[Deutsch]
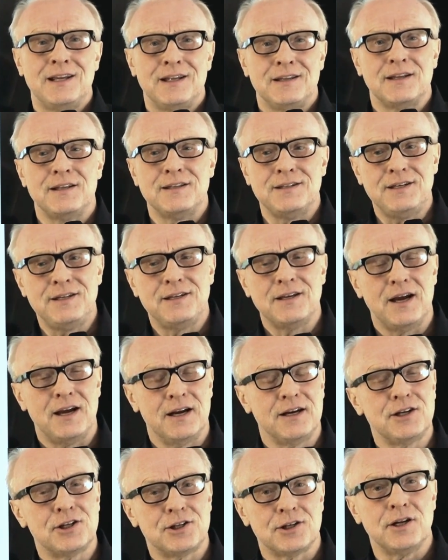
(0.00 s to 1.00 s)
dann sieht der
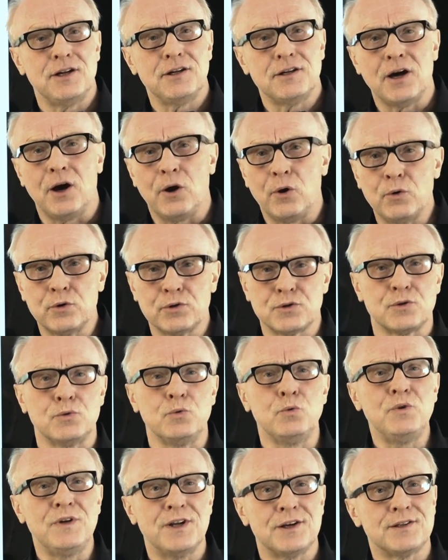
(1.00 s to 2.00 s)
Angestellte auch
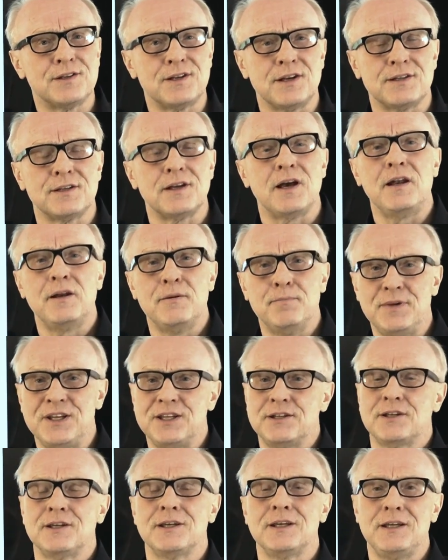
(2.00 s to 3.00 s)
zu, dass das alle
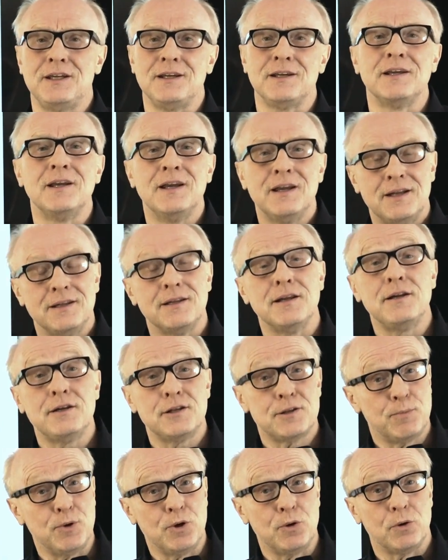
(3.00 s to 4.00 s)
mitkriegen, denn
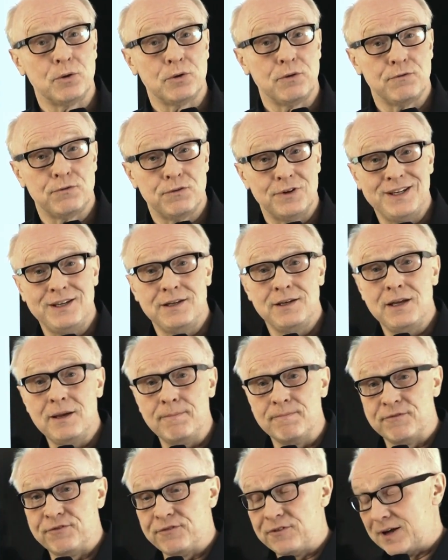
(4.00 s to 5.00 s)
es bedeutet für ihn
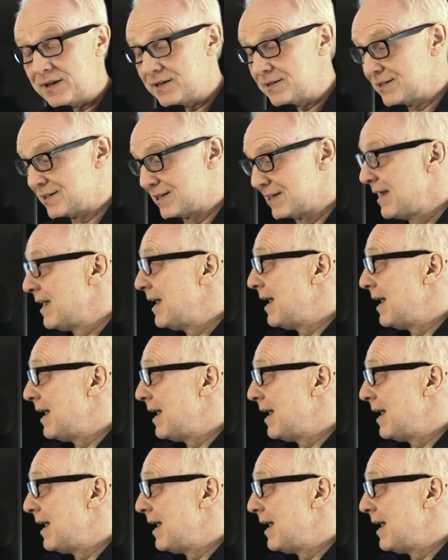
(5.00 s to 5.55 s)
ebenfalls